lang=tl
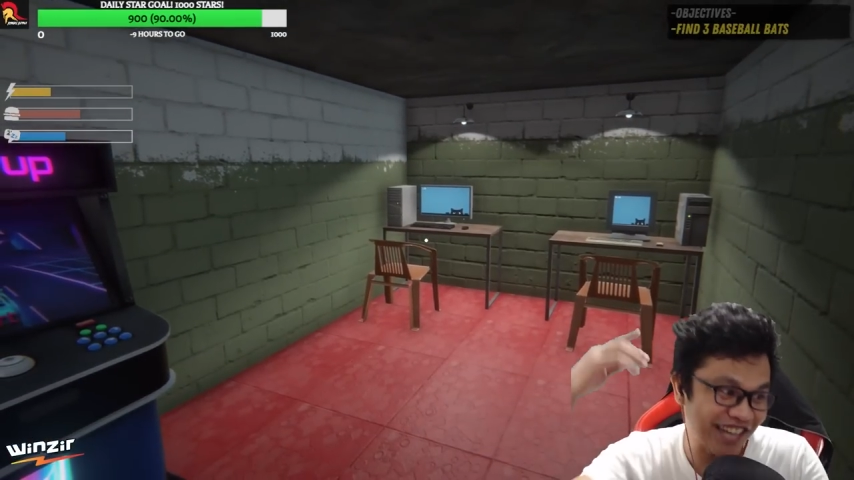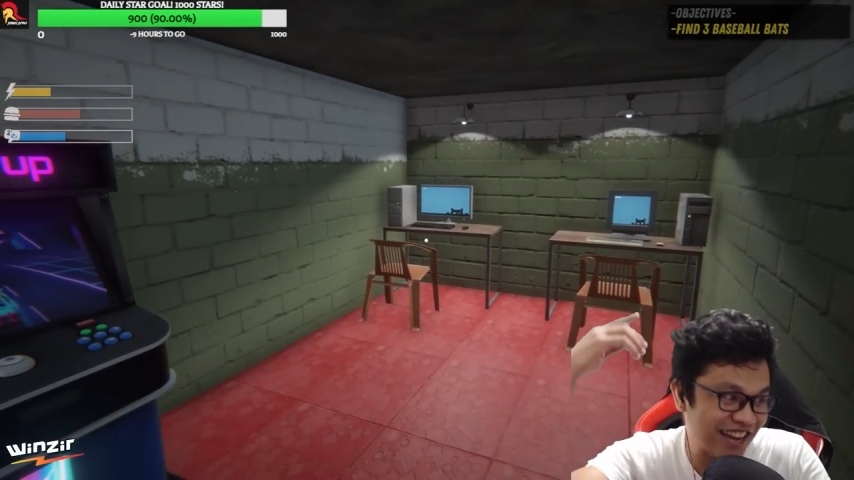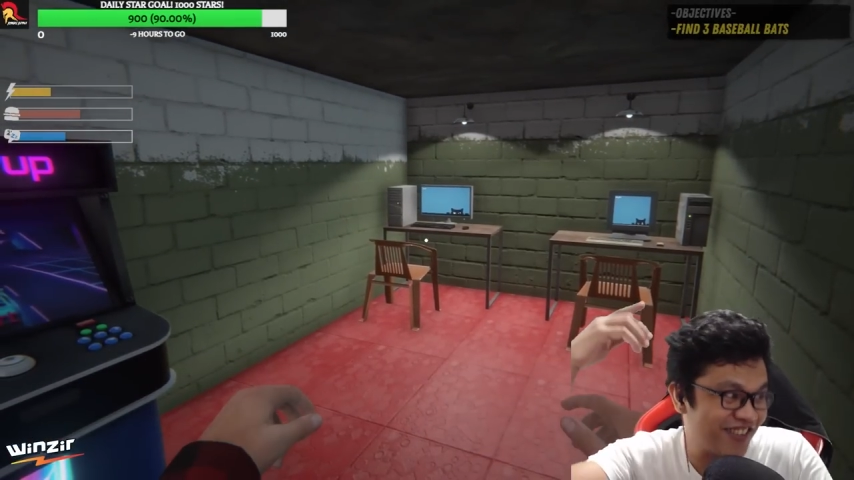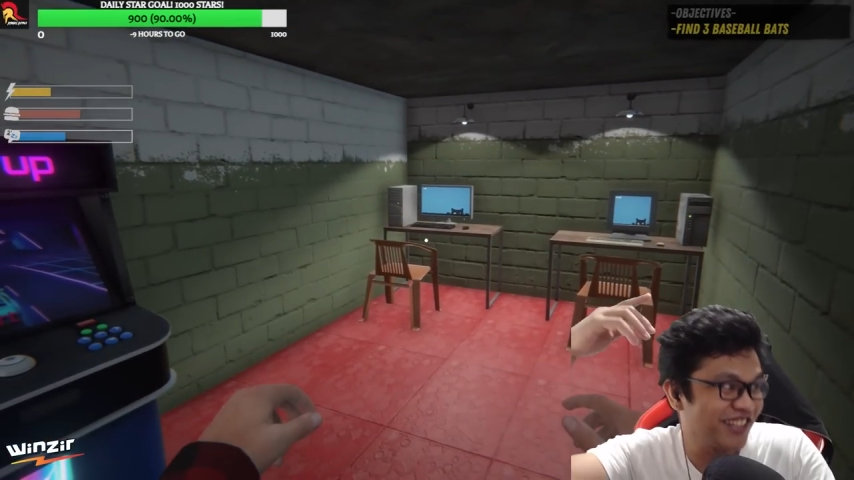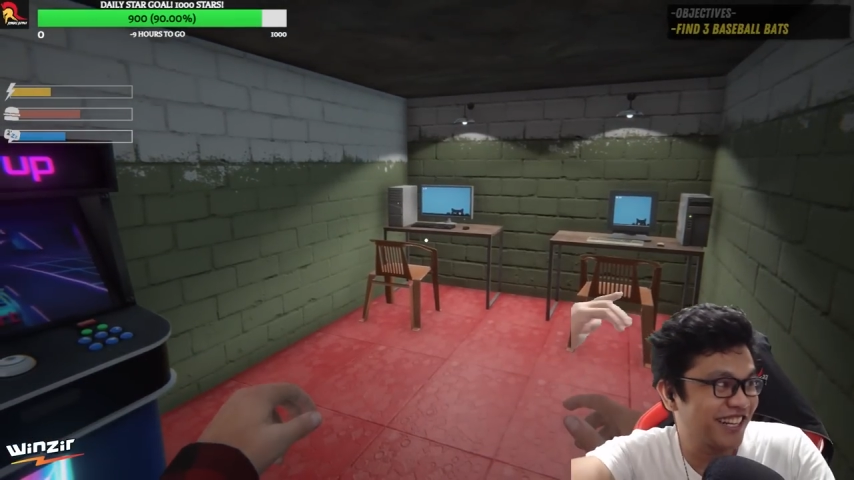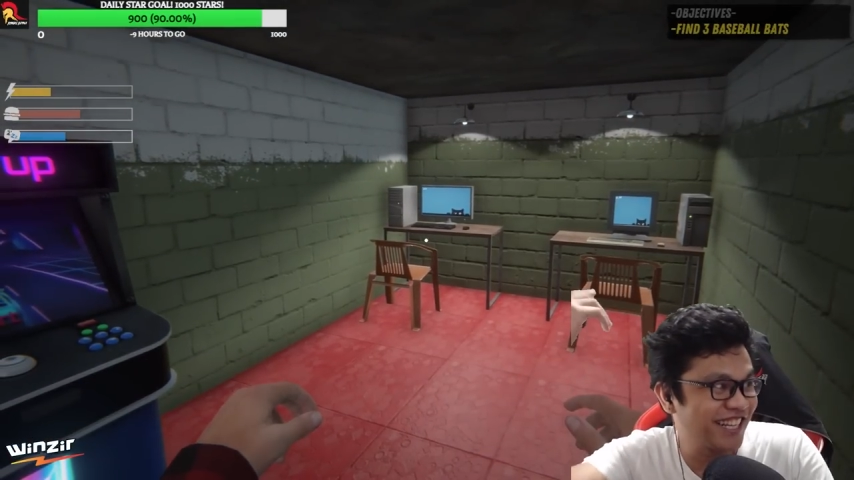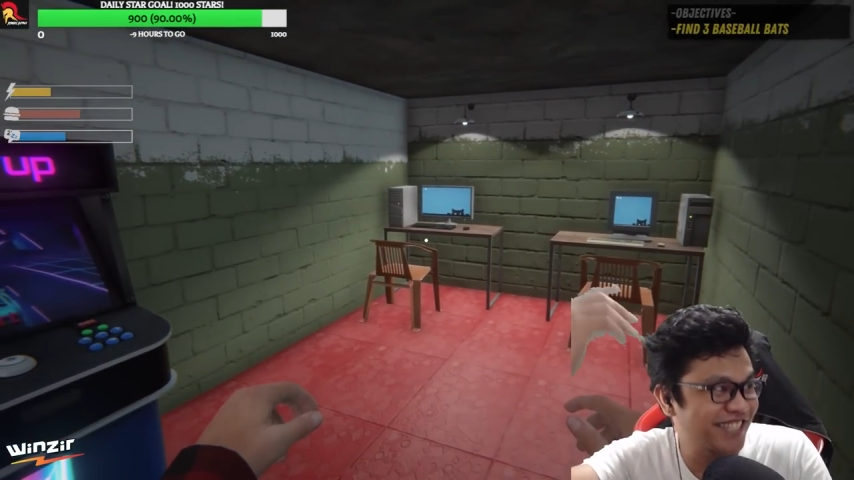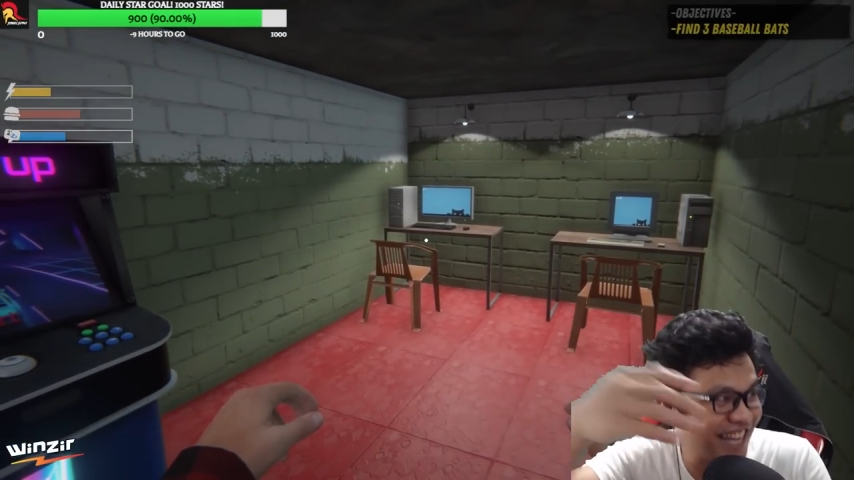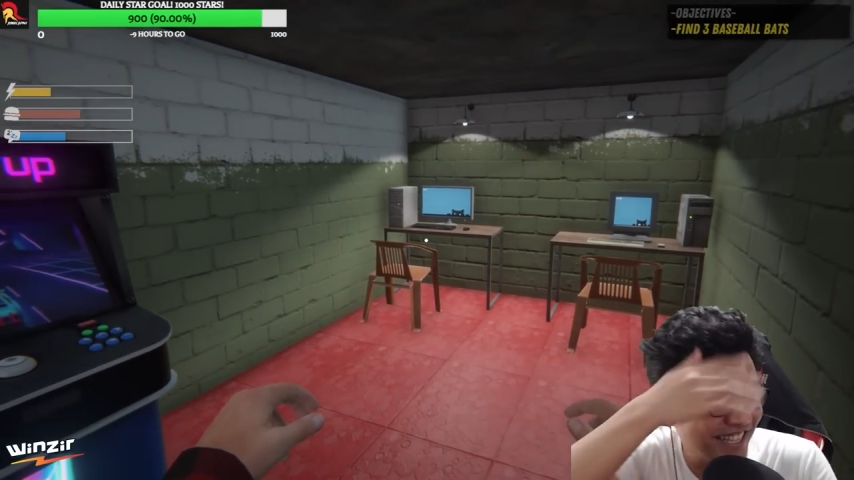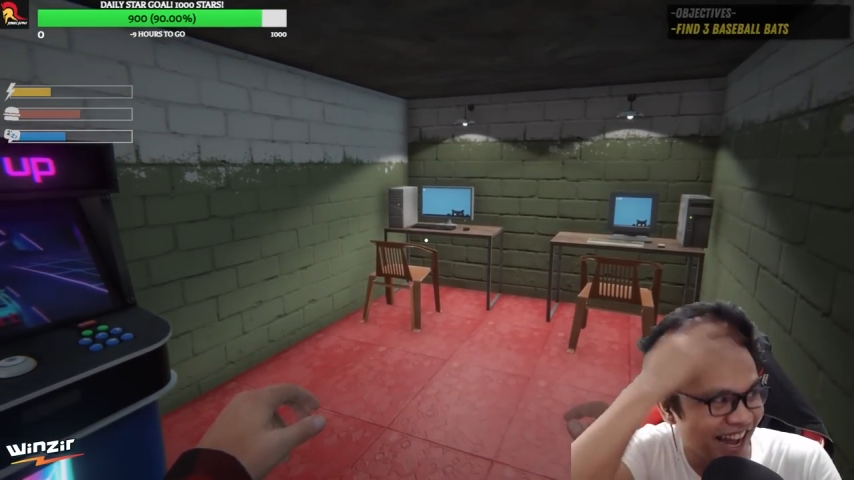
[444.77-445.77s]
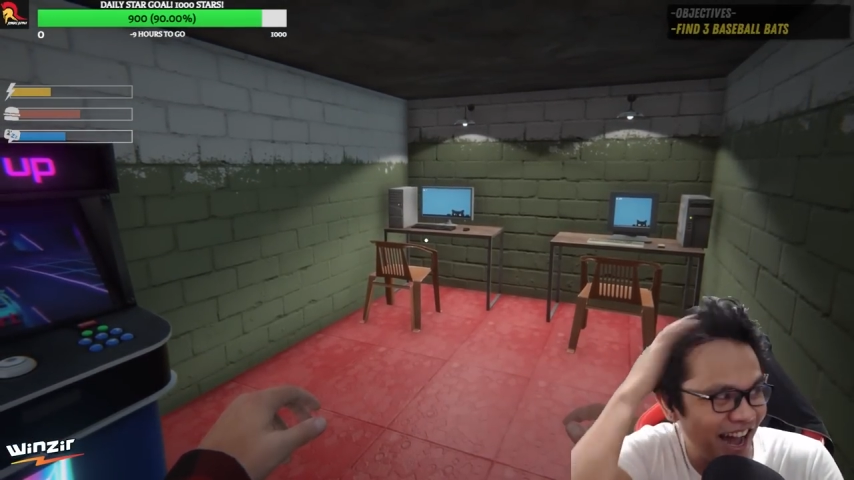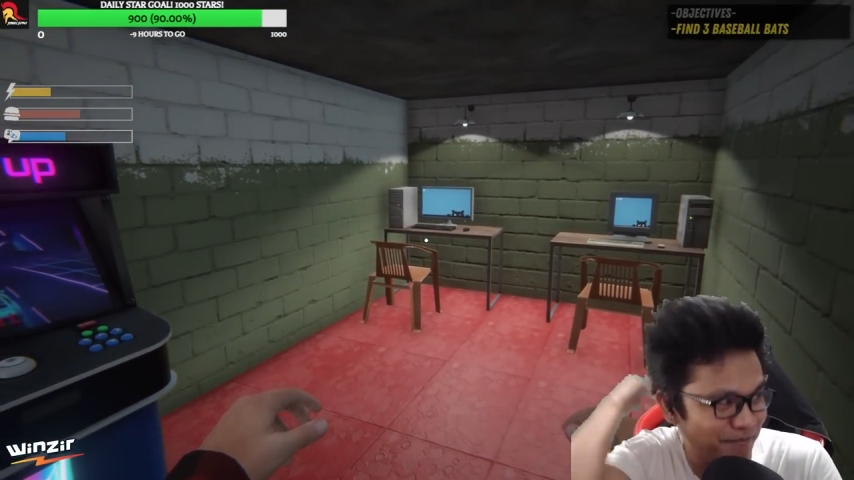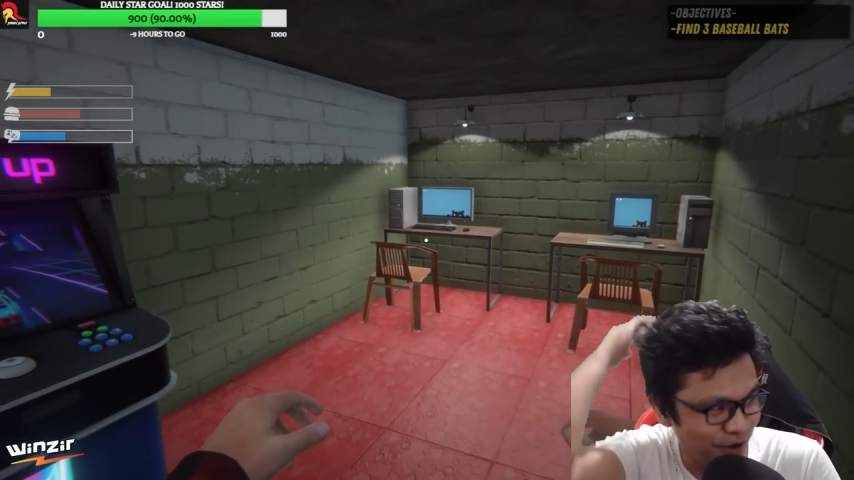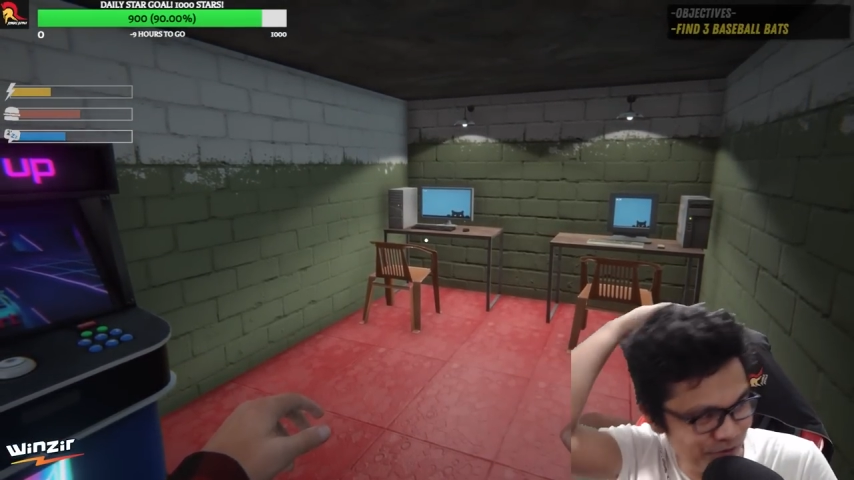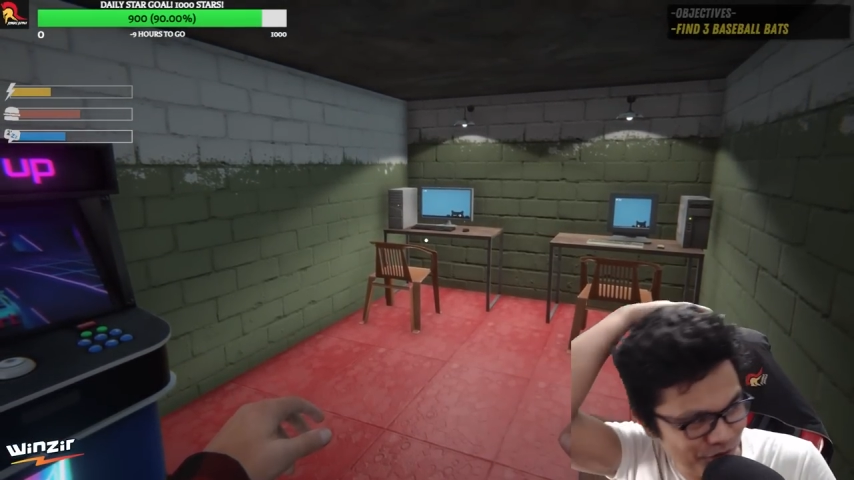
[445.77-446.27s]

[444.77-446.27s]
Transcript: kay kong interitan gahapon.